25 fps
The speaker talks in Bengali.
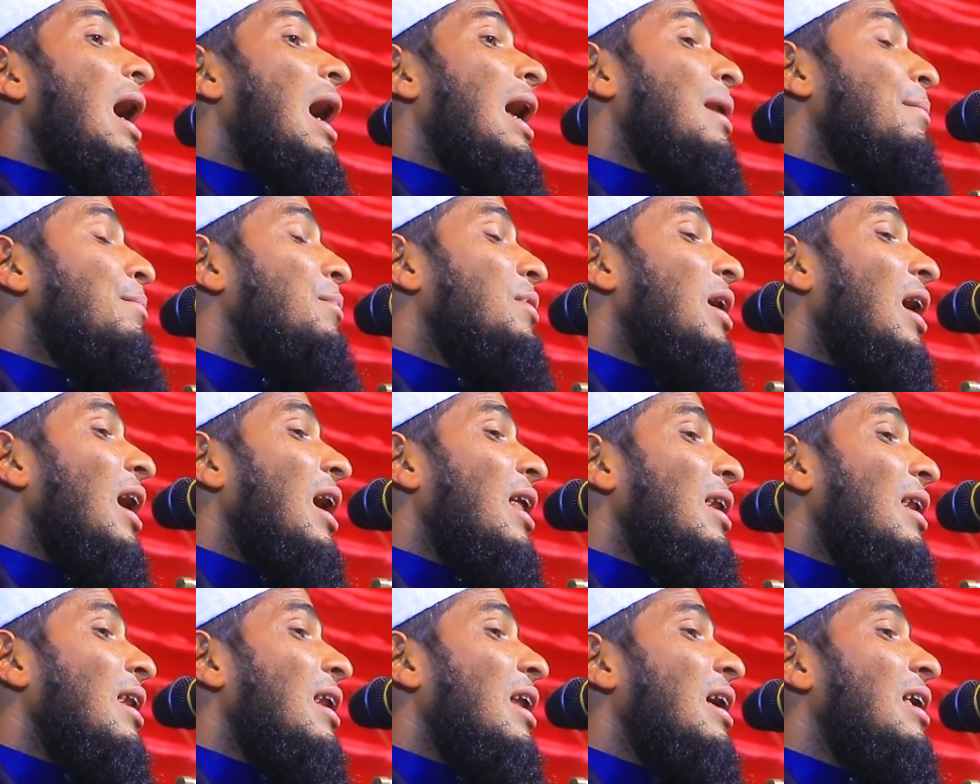আলমি
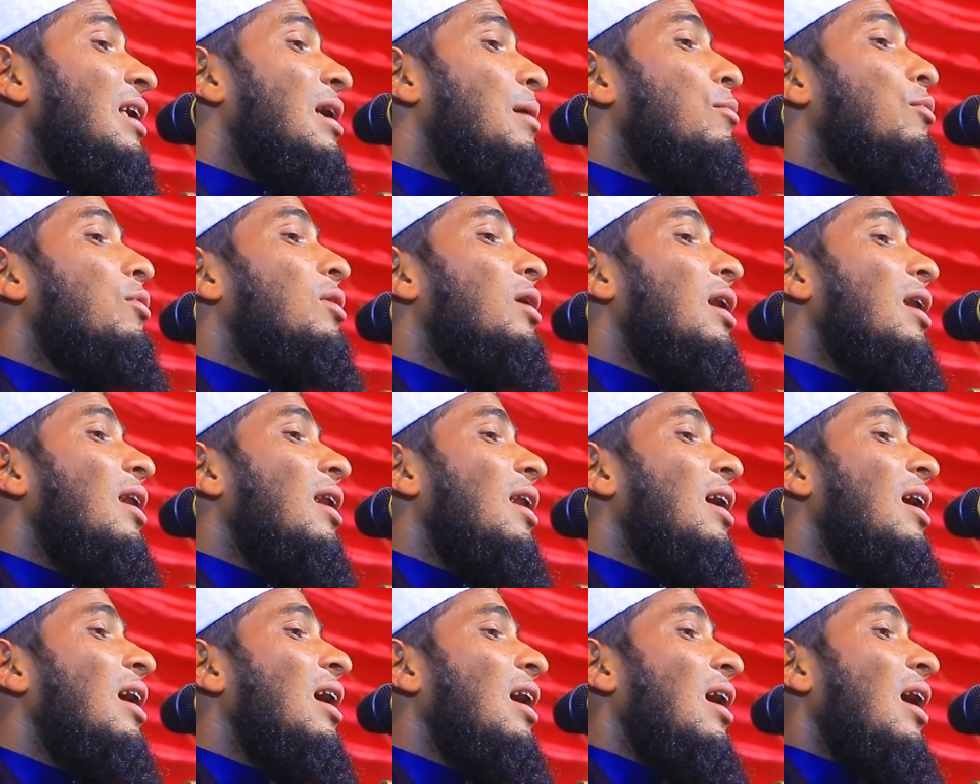আল্লাহ এমন
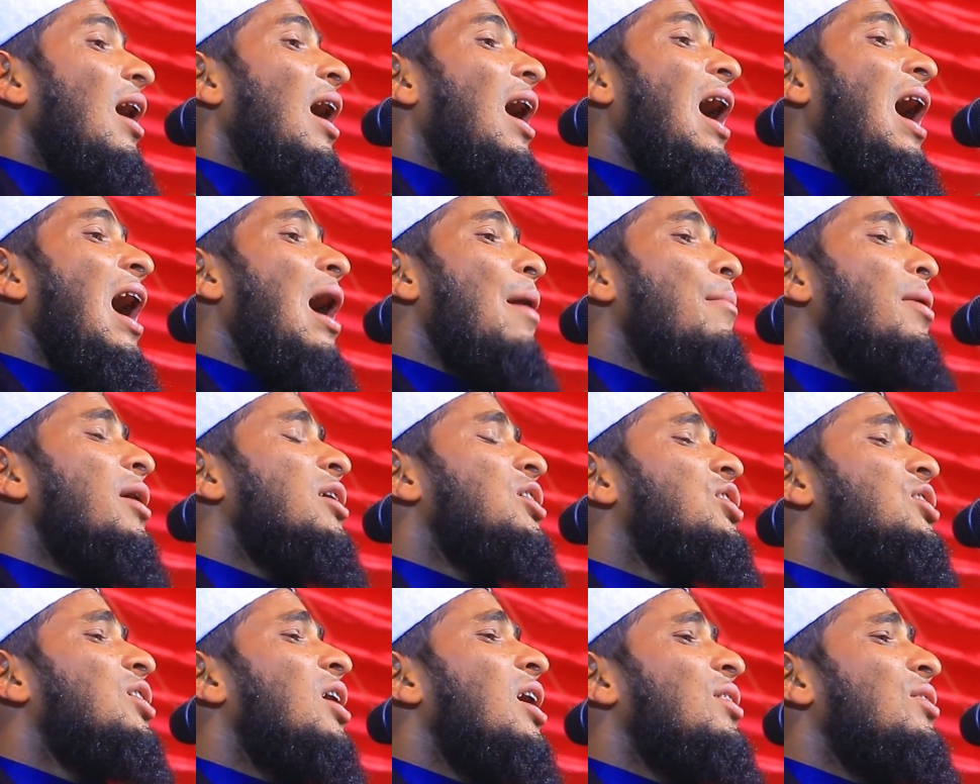আল্লাহ
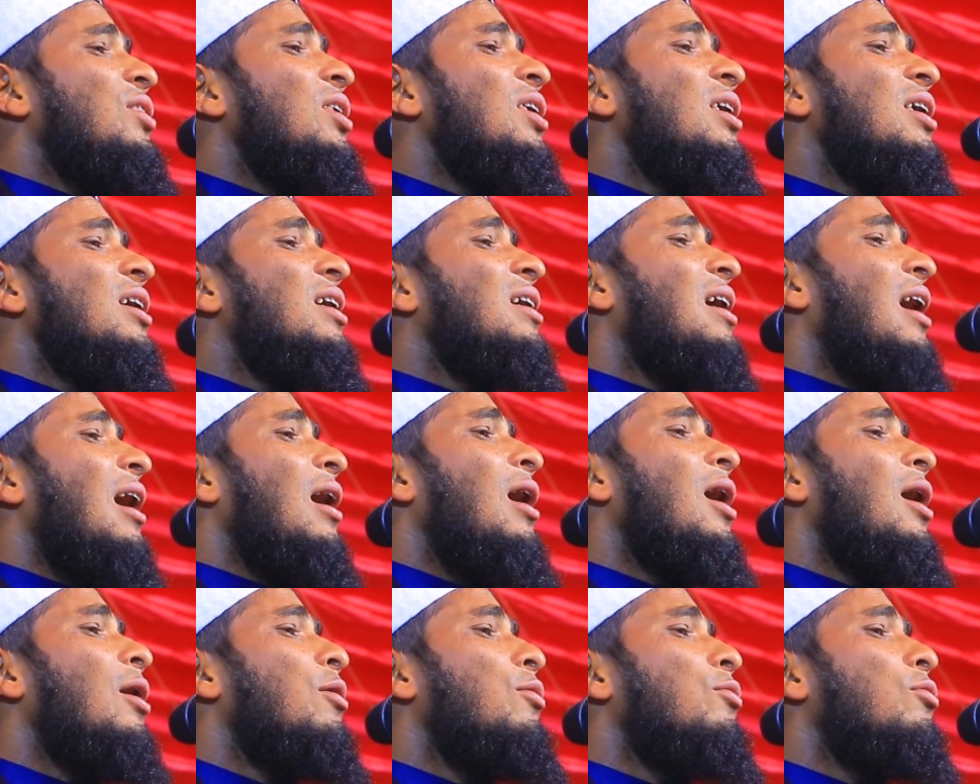আমার সাথে
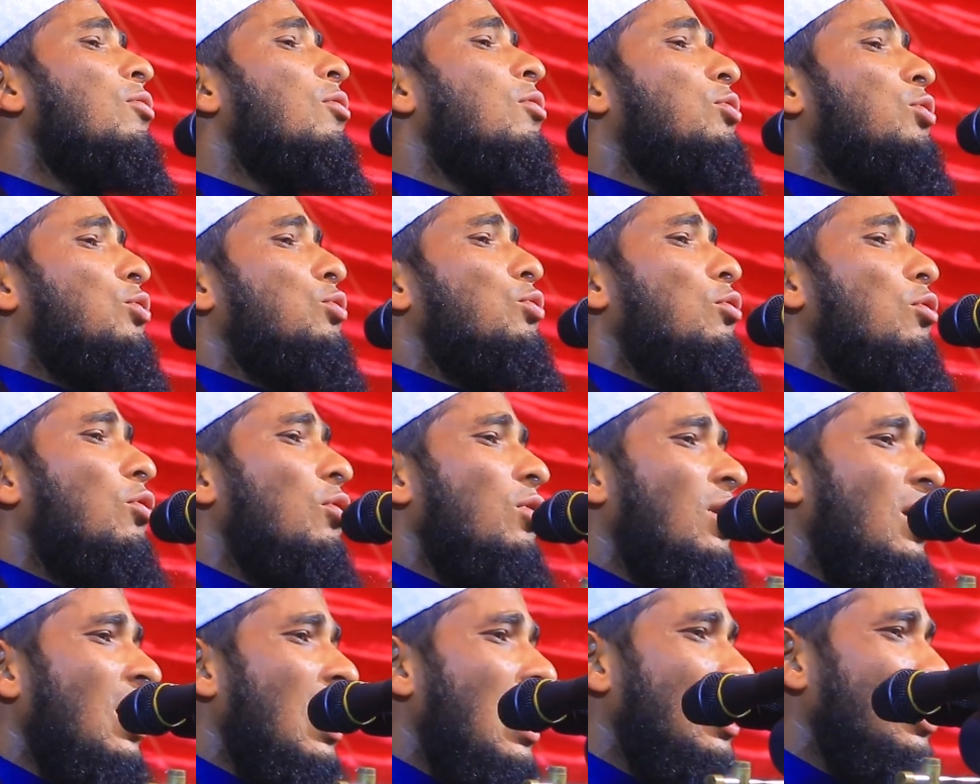কারো
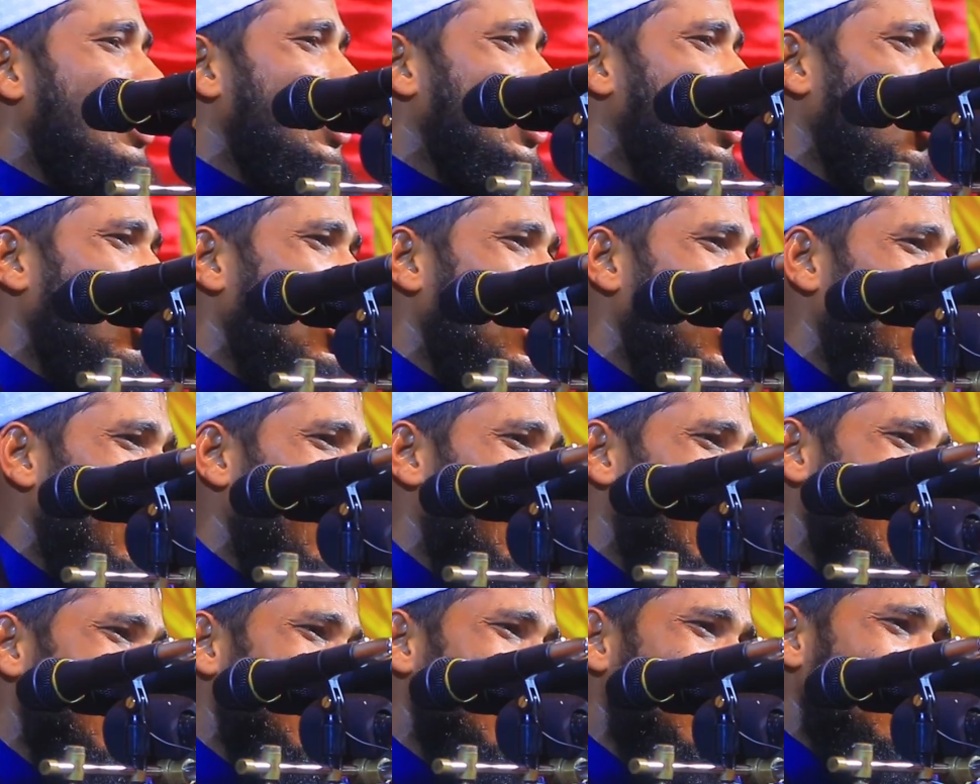তুলনা
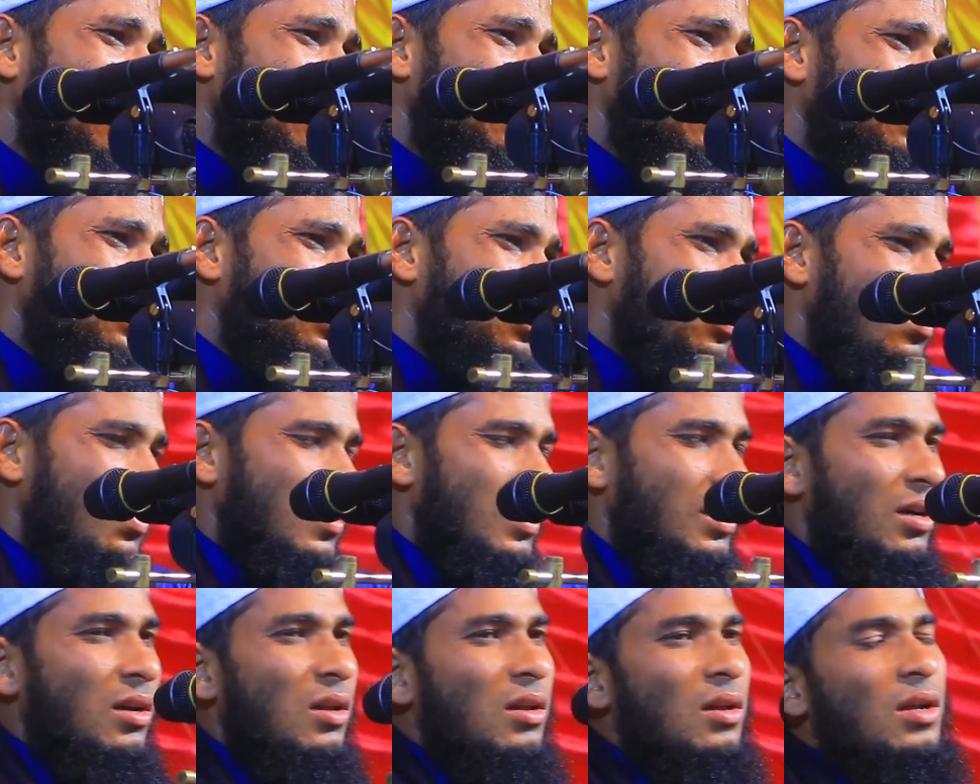চলে
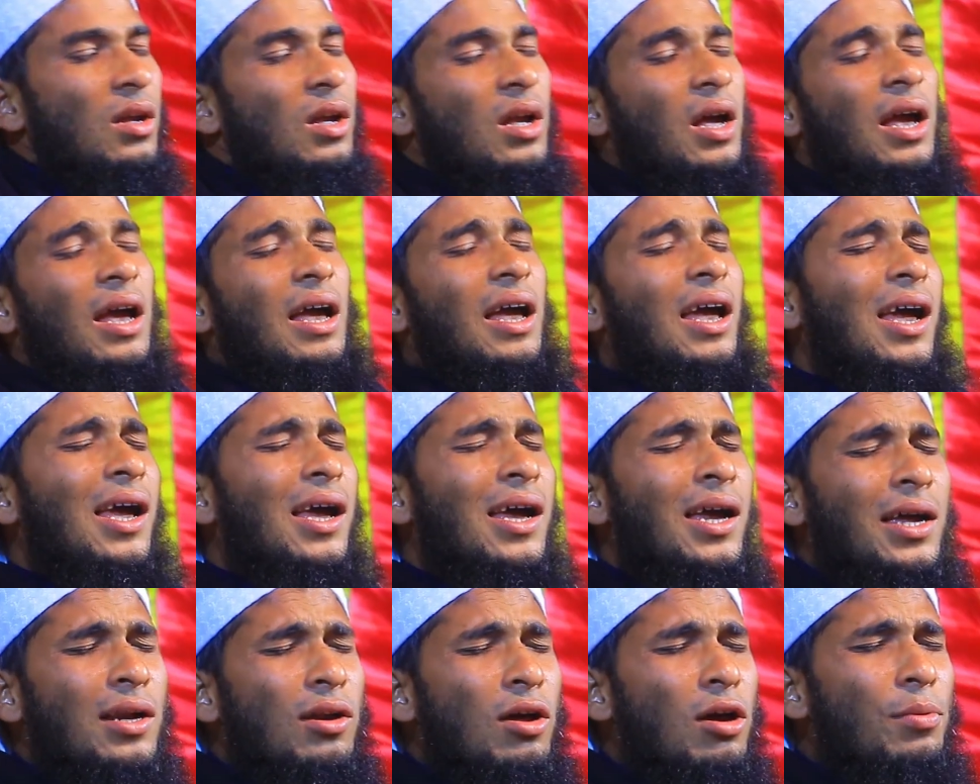
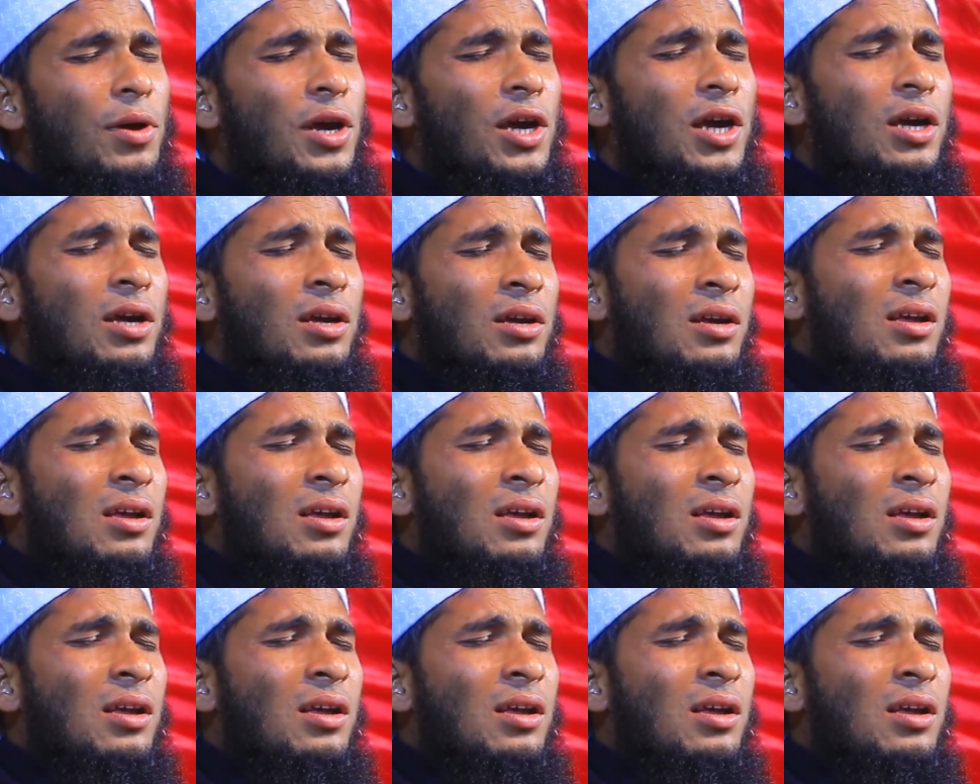হ্যাঁ নবী